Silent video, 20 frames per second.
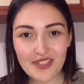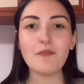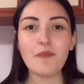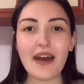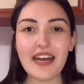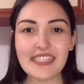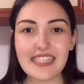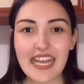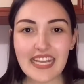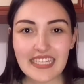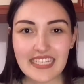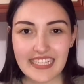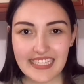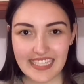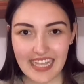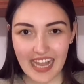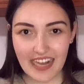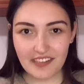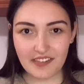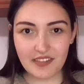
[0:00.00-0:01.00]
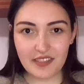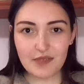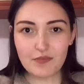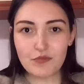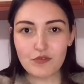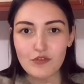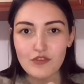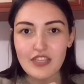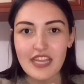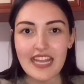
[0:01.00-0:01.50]
Bazen
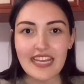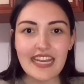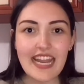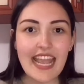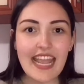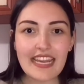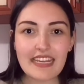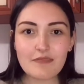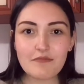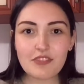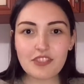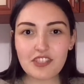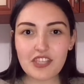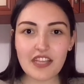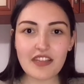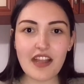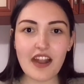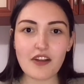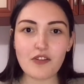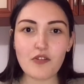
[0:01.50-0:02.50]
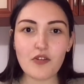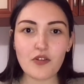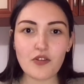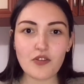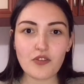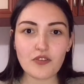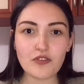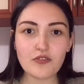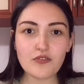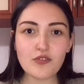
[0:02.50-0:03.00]
kızartıp üzerine erimiş çedar
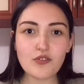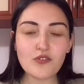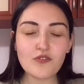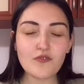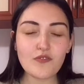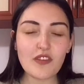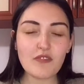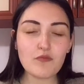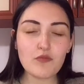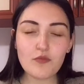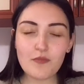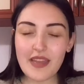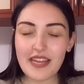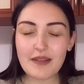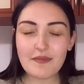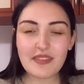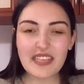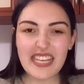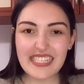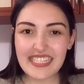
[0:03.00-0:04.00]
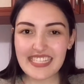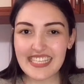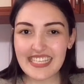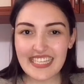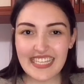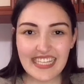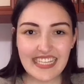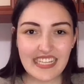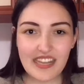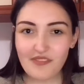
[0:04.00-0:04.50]
koyuyoruz ve bu benim
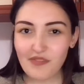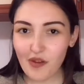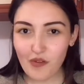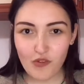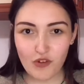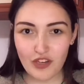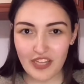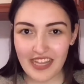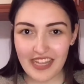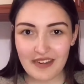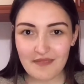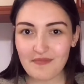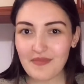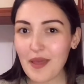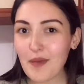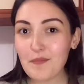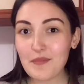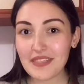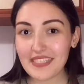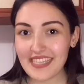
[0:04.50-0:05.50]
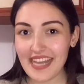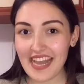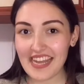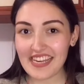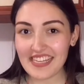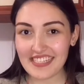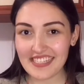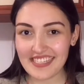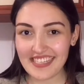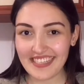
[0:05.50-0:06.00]
kesinlikle favorilerimden bir
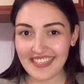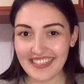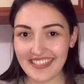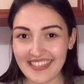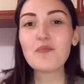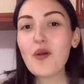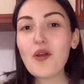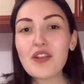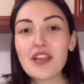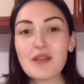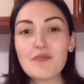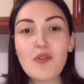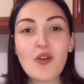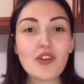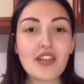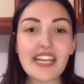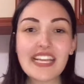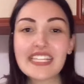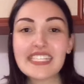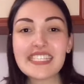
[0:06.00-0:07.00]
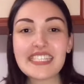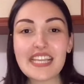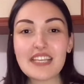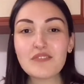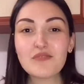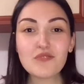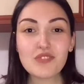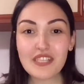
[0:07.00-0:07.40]
tanesi. Böyle böyle listeyi